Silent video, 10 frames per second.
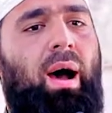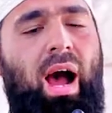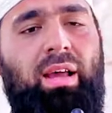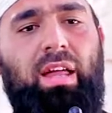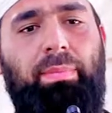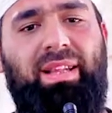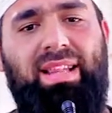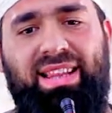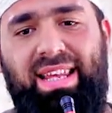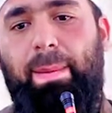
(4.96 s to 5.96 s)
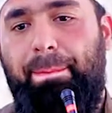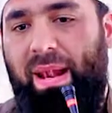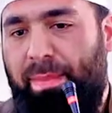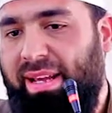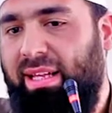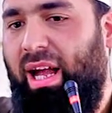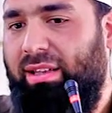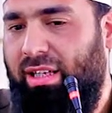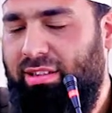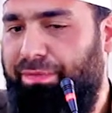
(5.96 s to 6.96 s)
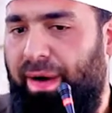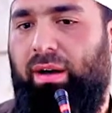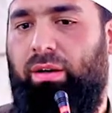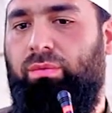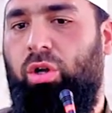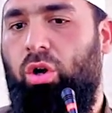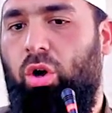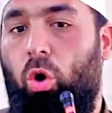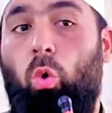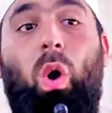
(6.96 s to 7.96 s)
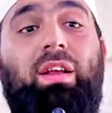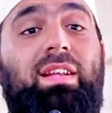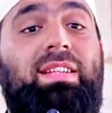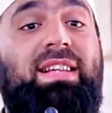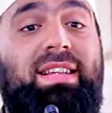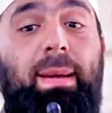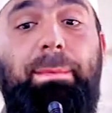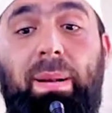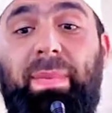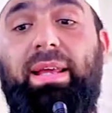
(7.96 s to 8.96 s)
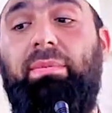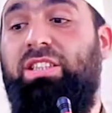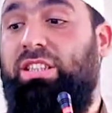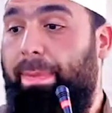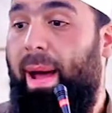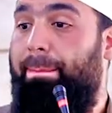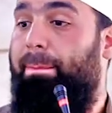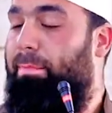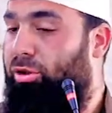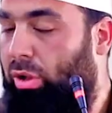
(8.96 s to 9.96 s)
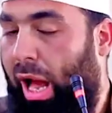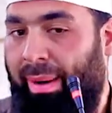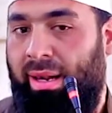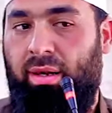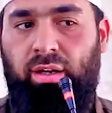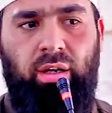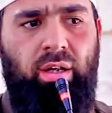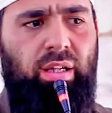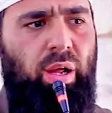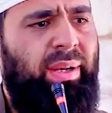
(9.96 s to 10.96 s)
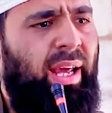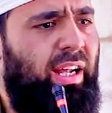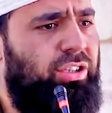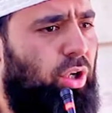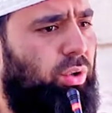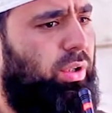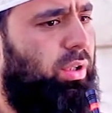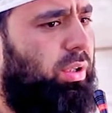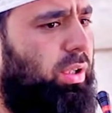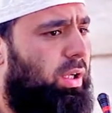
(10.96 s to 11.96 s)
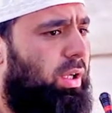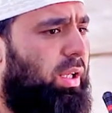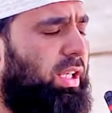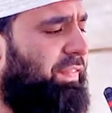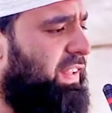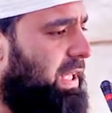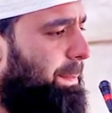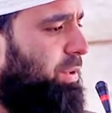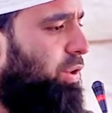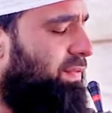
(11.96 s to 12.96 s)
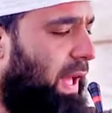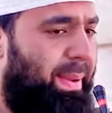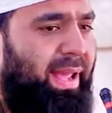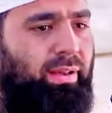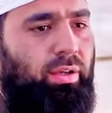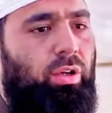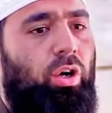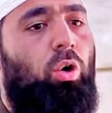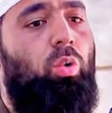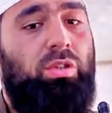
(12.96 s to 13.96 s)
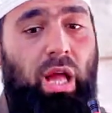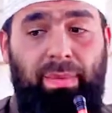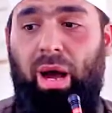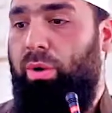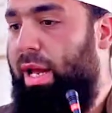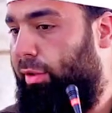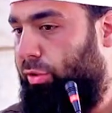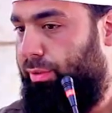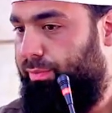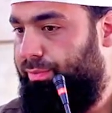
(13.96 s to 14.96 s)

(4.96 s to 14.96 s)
اكثر من 30% تحت خط الفقر واصل ل 60% من الشباب بدون عمل لوين حيلجؤوا؟ كيف الشاب بده يفتح بيت ويطعمي اولاده؟